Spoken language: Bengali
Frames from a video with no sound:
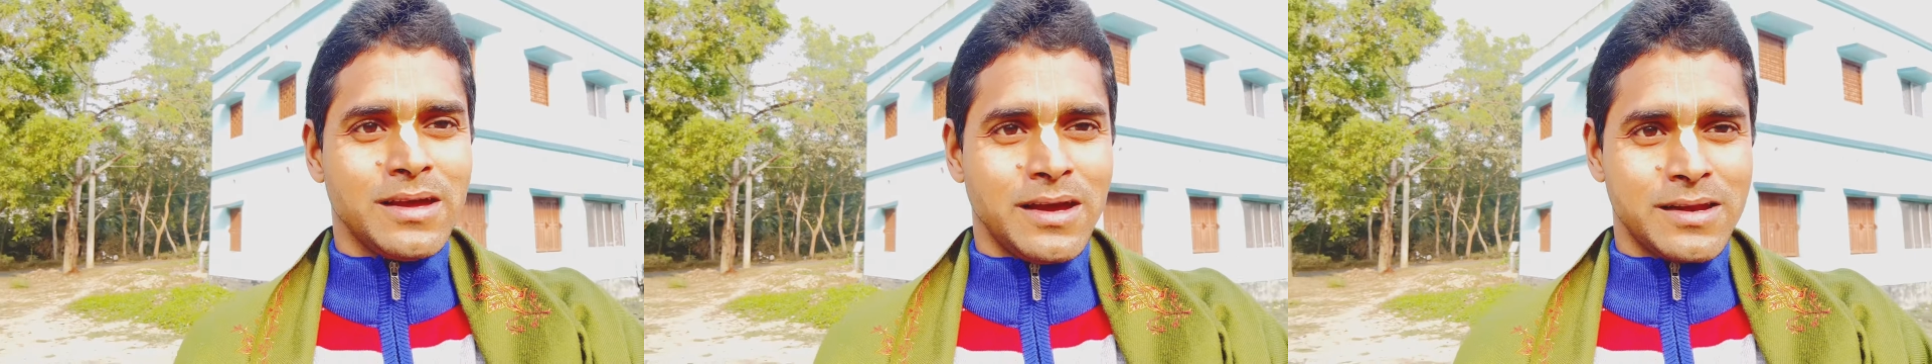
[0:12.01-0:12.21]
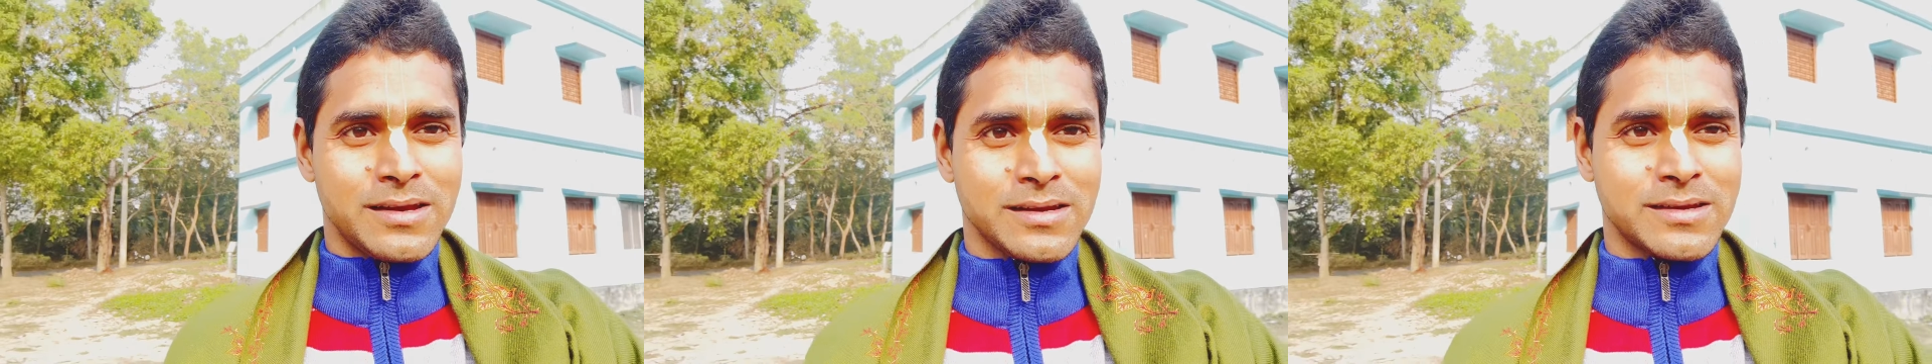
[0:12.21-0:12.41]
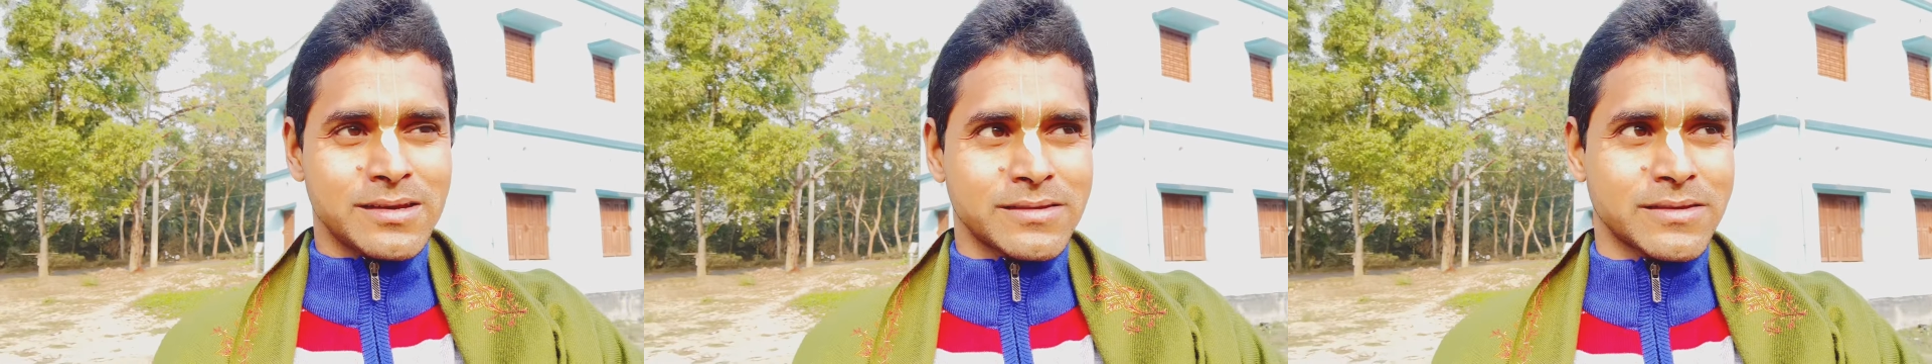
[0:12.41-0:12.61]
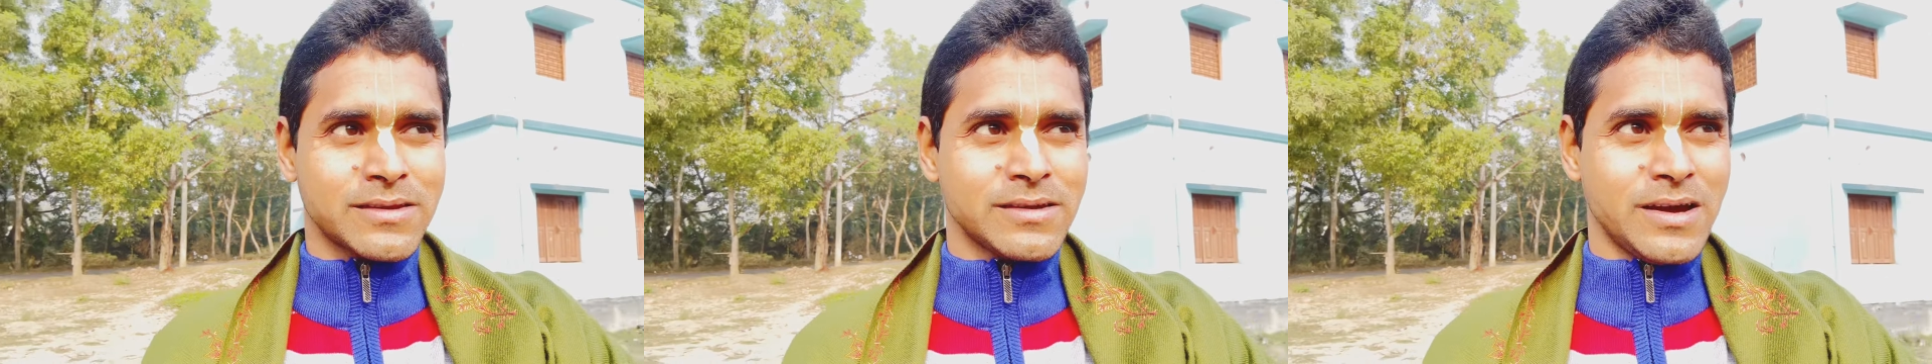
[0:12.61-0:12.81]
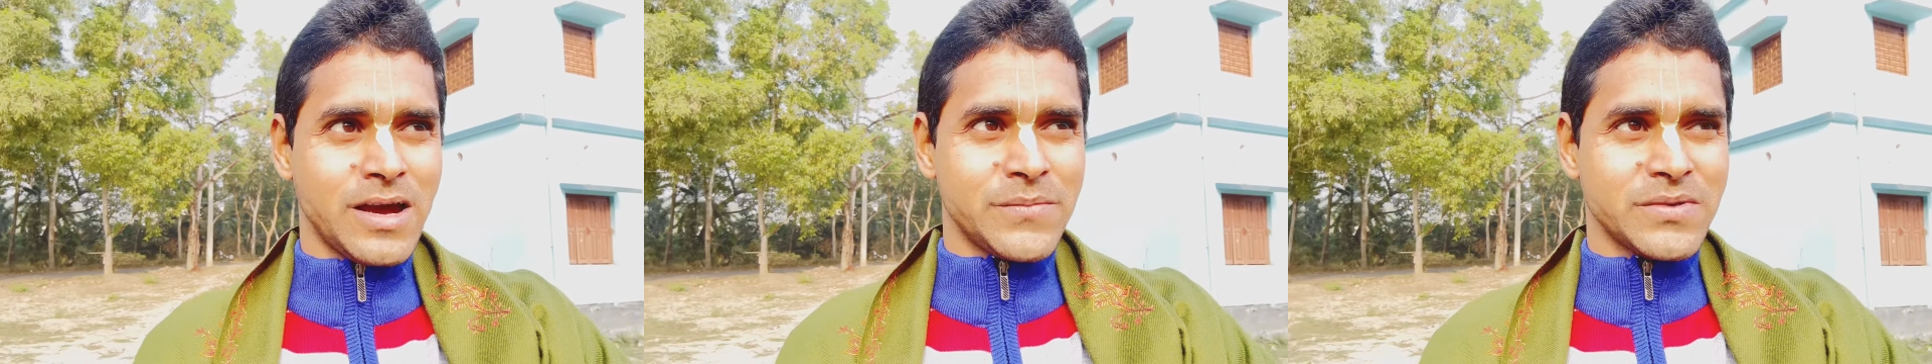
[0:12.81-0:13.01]
হরে কৃষ্ণ
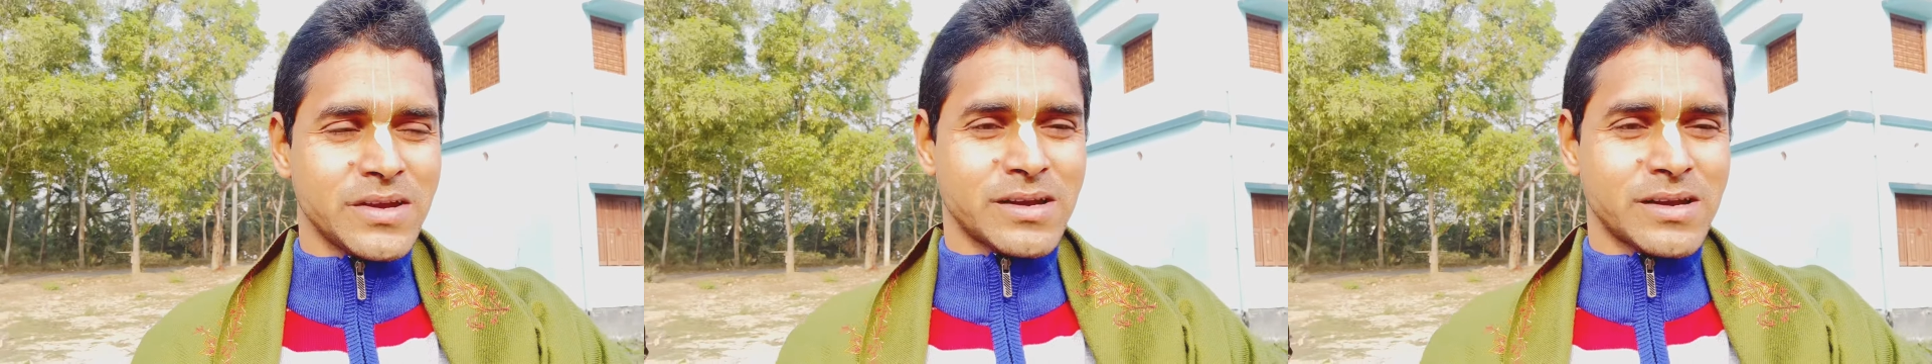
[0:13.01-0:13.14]
আমি